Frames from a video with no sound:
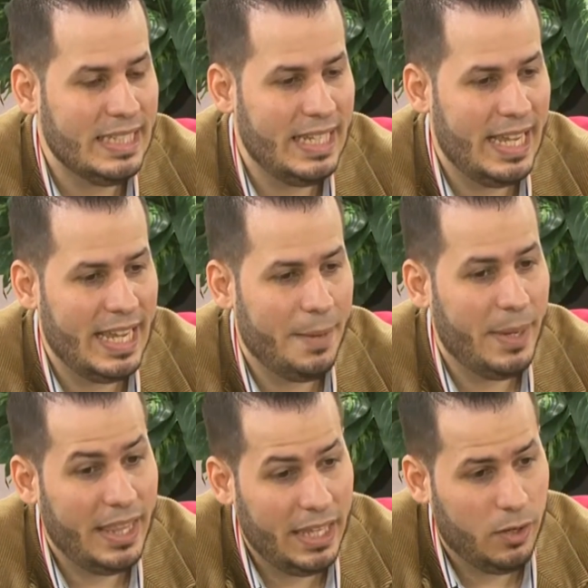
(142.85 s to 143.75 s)
y ella
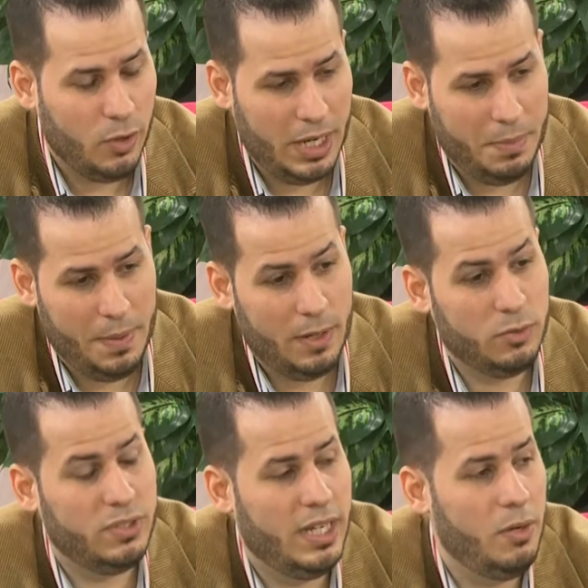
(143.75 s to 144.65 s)
me dijo que me iba a
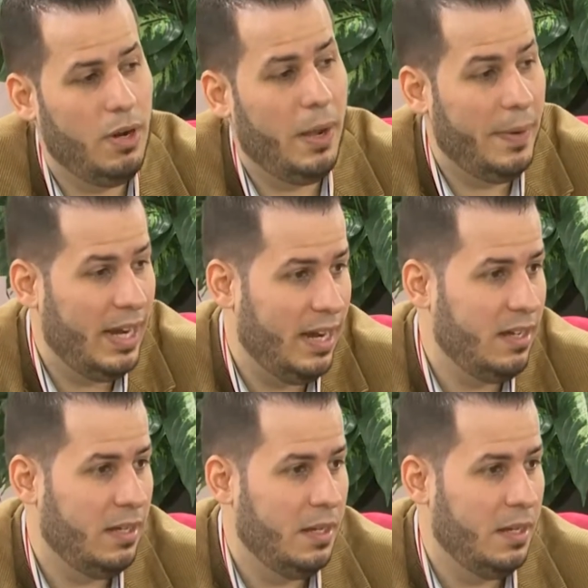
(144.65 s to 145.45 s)
conseguir una beca